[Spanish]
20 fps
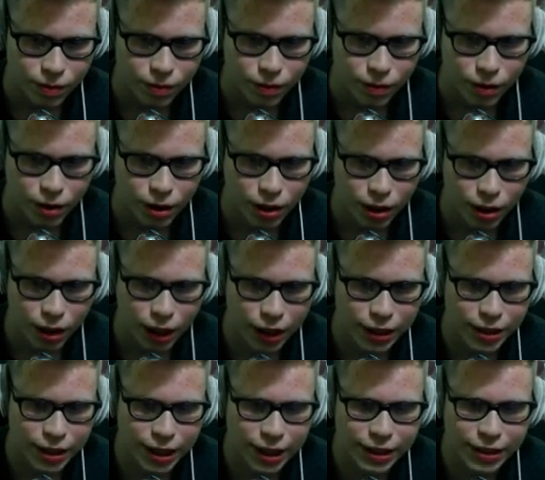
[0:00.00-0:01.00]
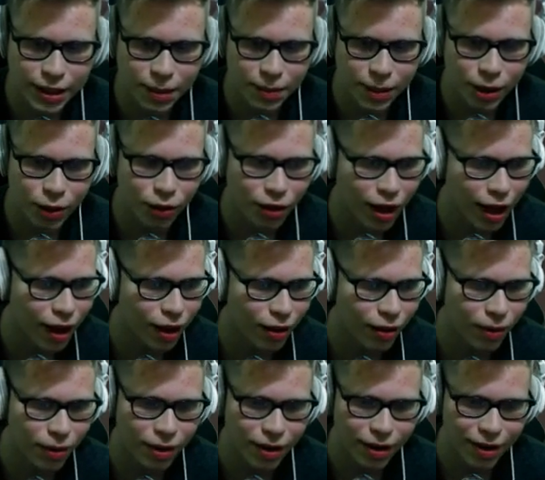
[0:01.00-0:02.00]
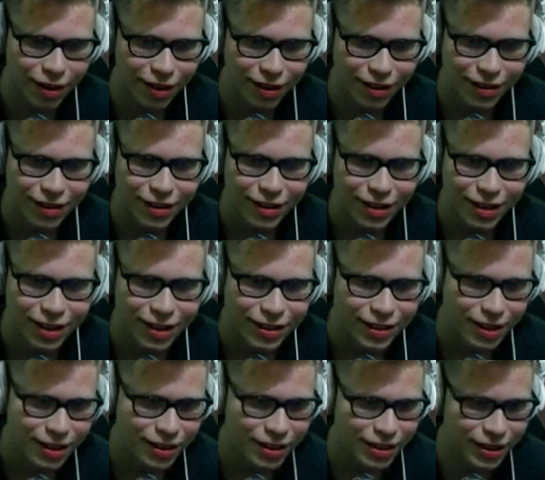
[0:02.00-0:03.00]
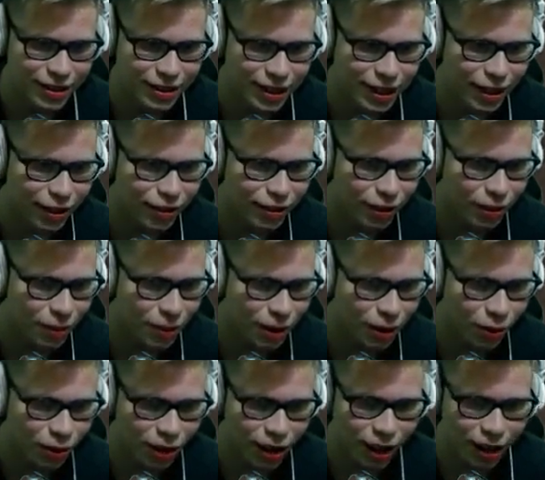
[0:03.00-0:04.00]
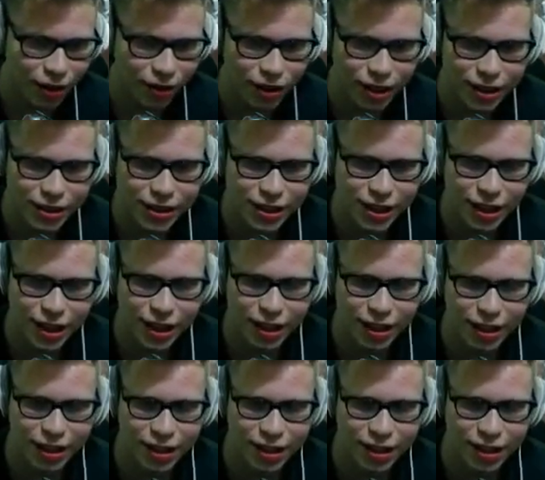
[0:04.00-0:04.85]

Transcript: ¿Qué? Al chile sí he mejorado, güey. Sí, sí, he notado mejoría, güey, al chile.